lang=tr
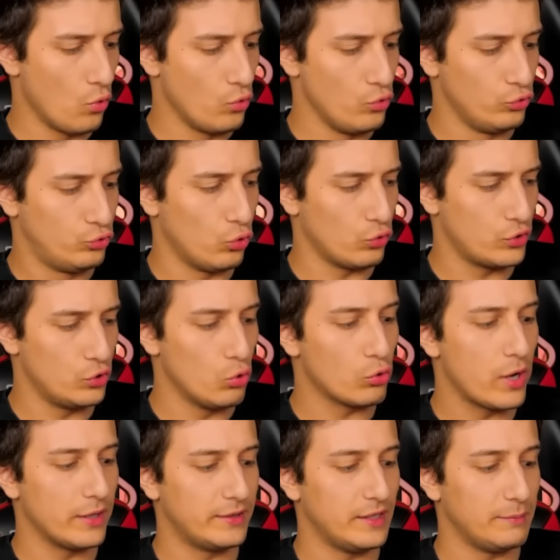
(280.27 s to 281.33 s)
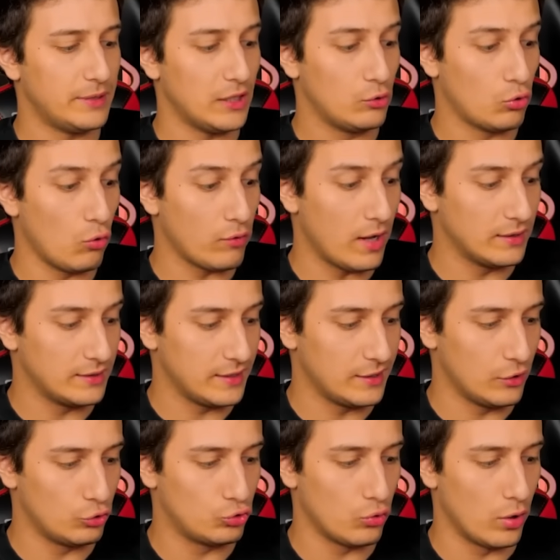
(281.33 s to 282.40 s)
Oy çok iyi yok ettik bir tek Crow kaldı
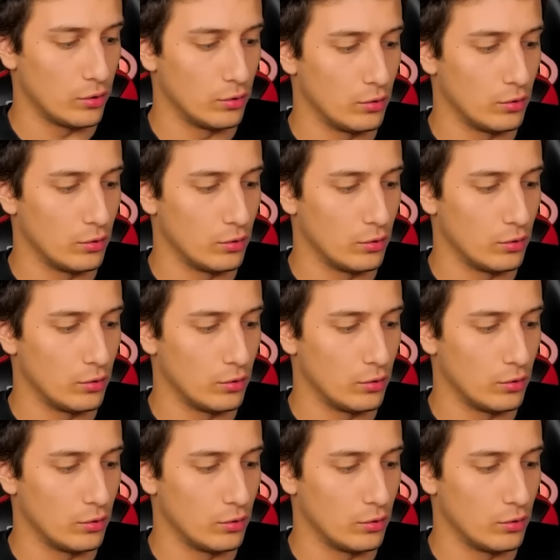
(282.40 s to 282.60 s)
geriye şu an.